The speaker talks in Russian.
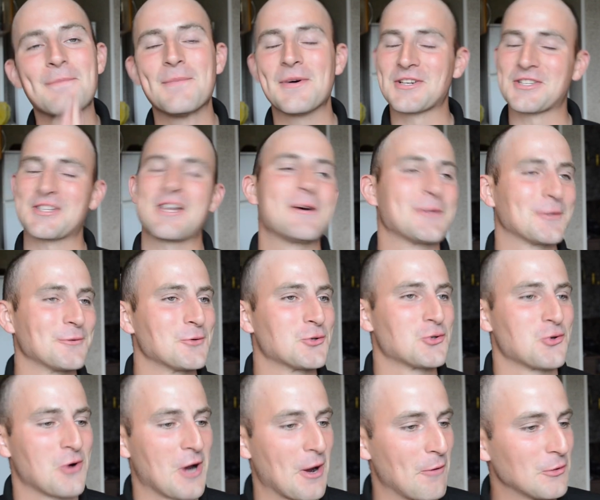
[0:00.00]
обожаю этого
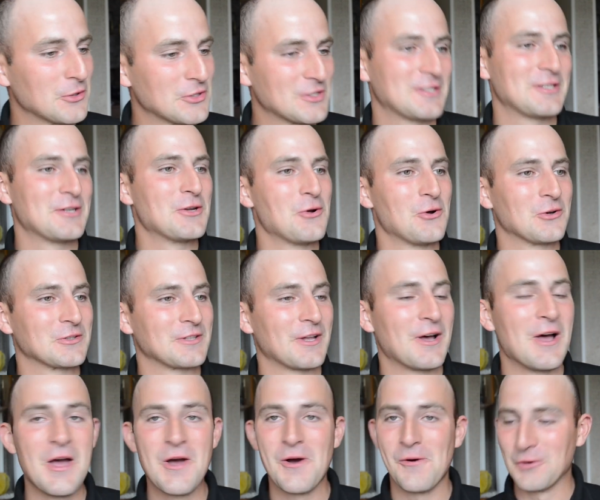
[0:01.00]
чувака, вот
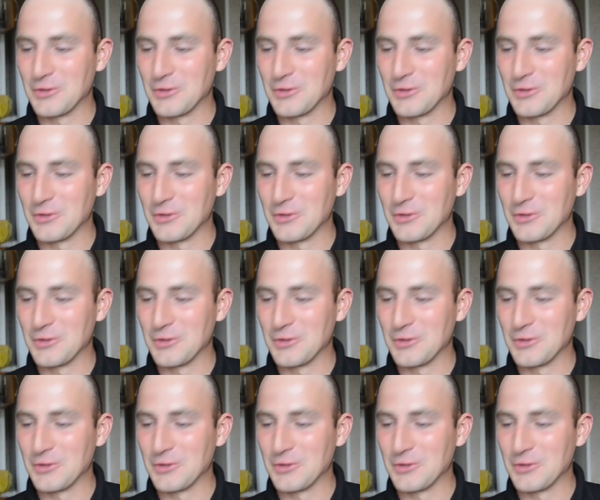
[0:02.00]
серьезно.